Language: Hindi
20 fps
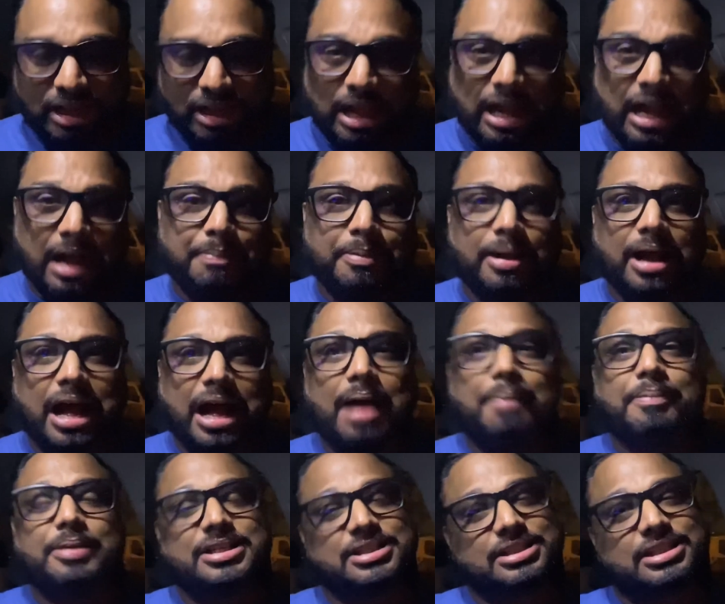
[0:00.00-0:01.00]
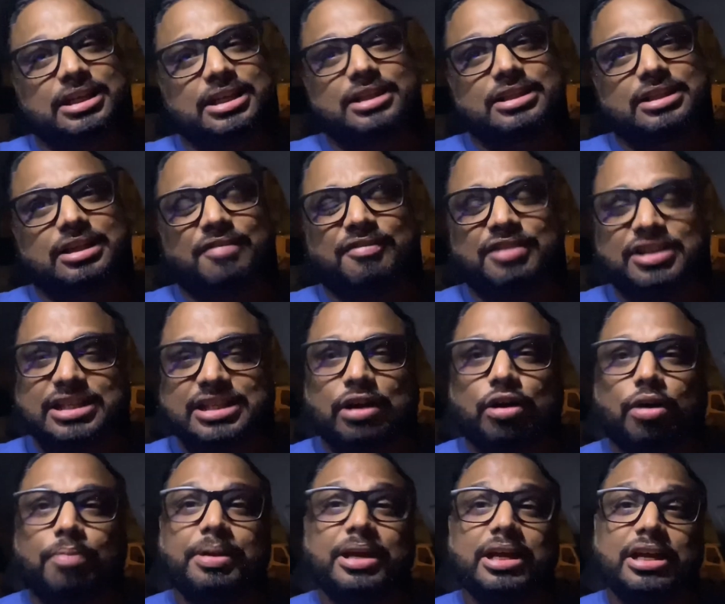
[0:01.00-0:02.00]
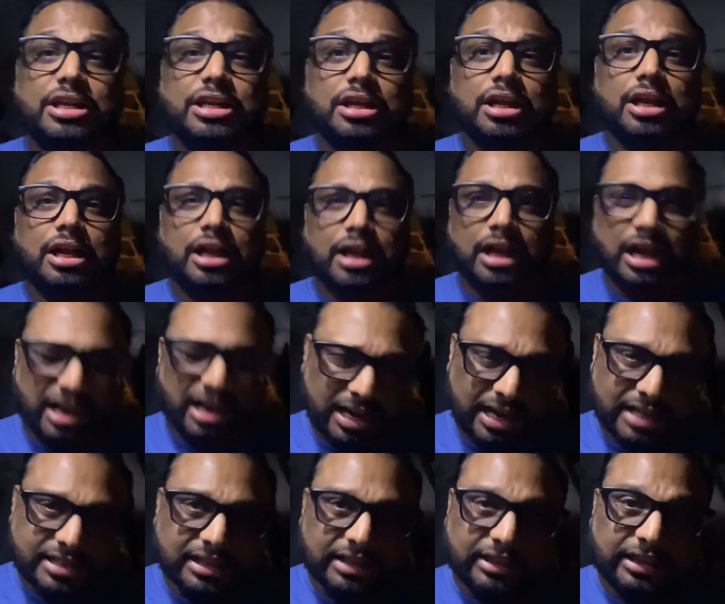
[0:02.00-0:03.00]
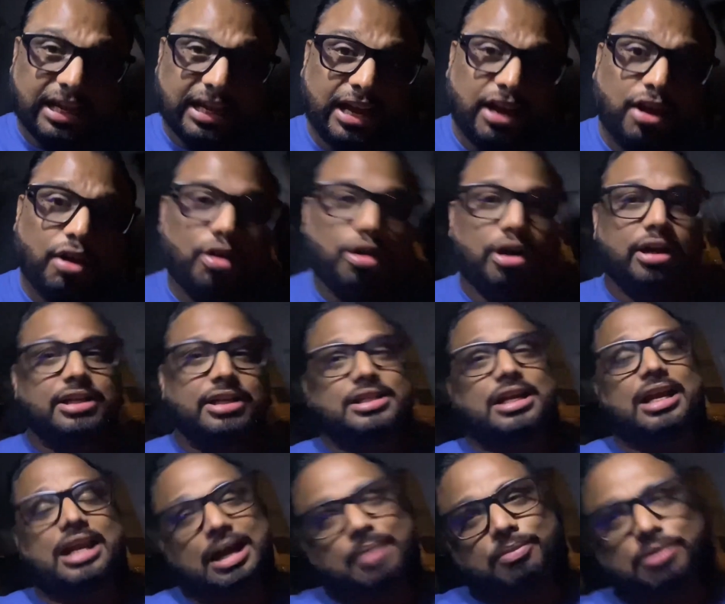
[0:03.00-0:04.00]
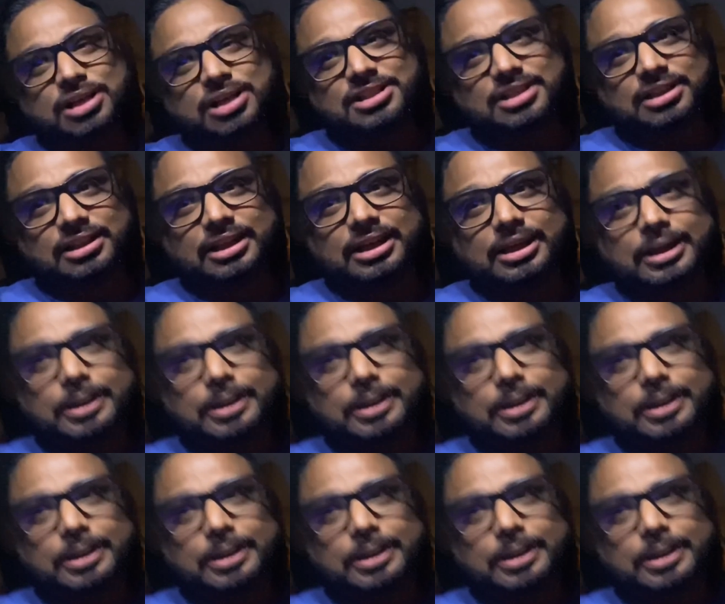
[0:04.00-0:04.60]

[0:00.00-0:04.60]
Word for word: आप आप इस चीज के वीजा को भी ले सकते हैं और इसका लाभ उठा सकते हैं